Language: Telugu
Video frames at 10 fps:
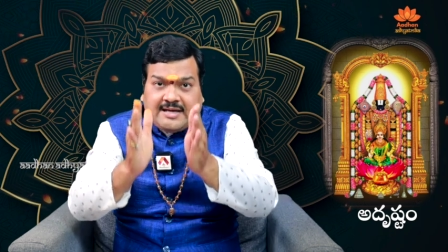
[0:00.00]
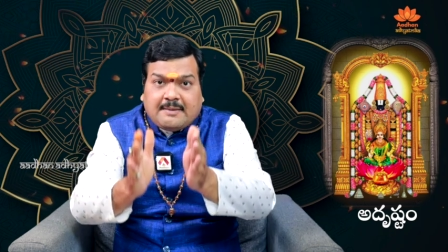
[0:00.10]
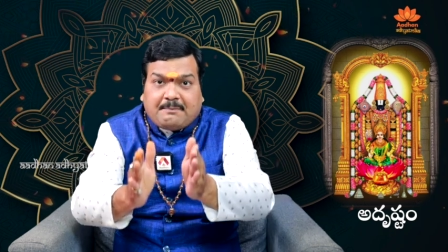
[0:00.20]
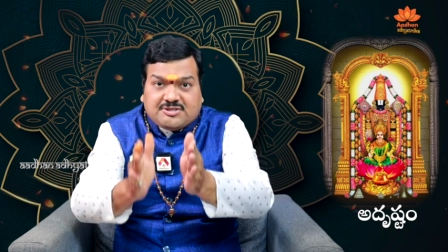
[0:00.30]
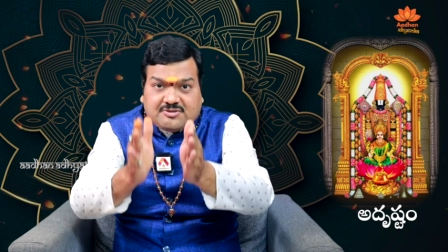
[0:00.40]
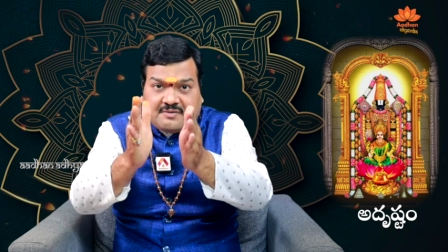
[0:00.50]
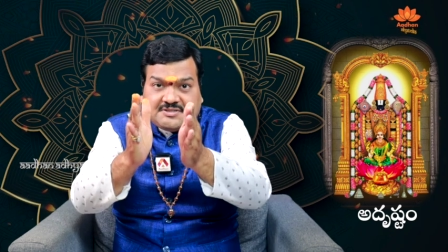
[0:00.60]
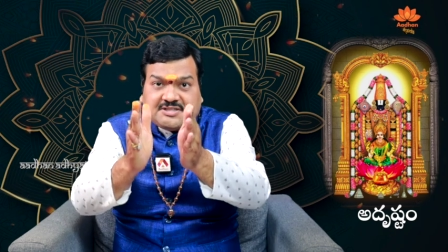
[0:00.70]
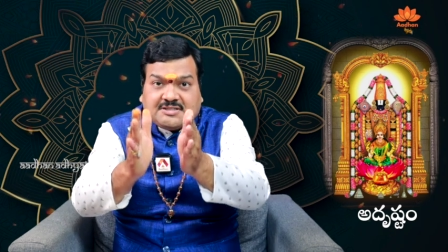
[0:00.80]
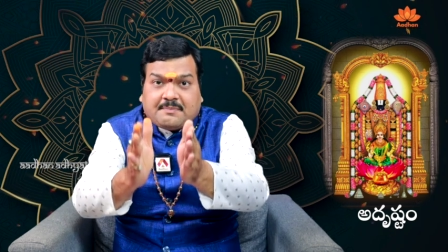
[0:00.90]
అయ్యప్ప
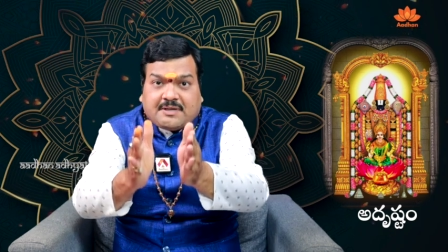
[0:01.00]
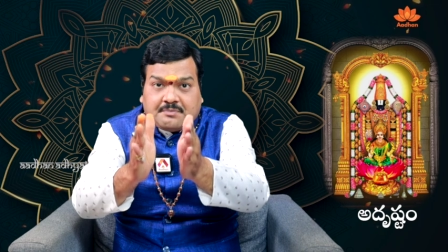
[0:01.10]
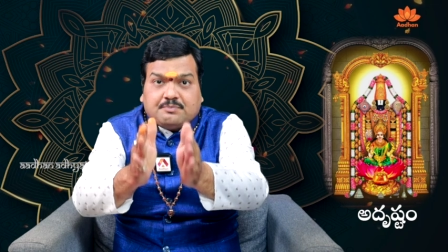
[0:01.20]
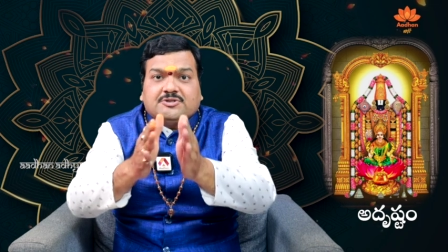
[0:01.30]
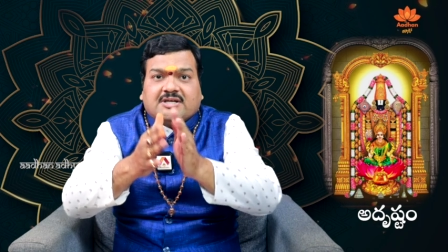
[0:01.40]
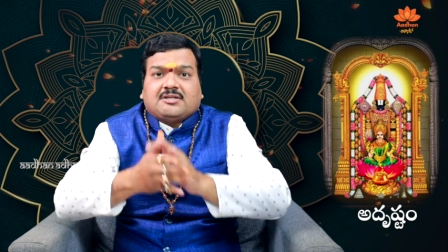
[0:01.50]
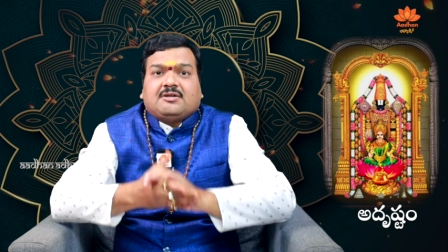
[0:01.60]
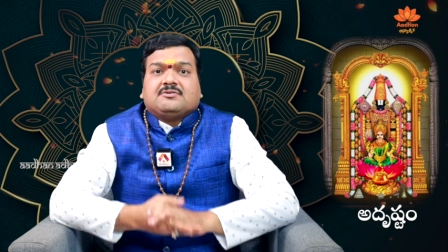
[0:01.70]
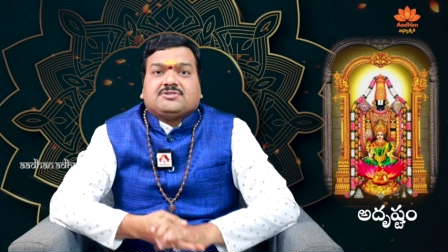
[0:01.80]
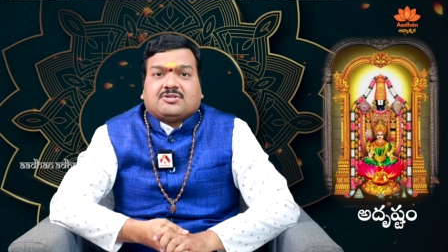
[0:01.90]
స్వామి చిత్రపటం పూజ
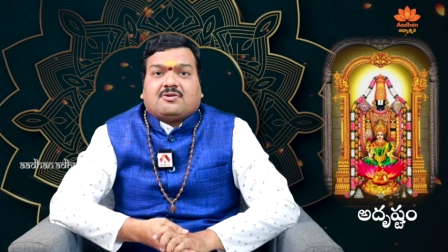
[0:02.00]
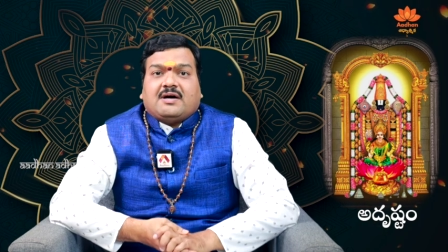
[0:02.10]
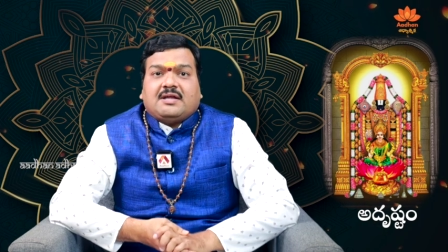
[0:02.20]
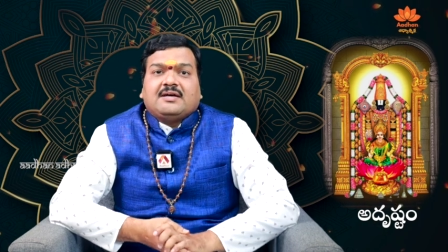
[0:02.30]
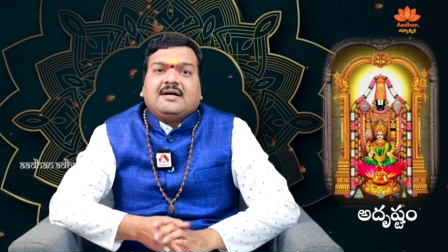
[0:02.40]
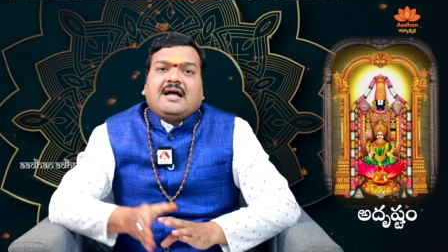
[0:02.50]
గదిలో ఉంచుకోవాలి